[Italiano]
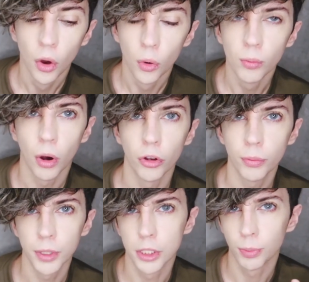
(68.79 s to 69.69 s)
un
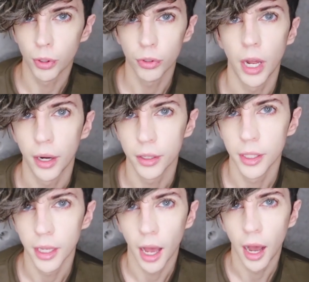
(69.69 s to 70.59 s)
modo per
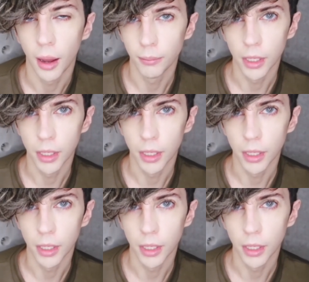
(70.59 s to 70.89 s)
spronarti a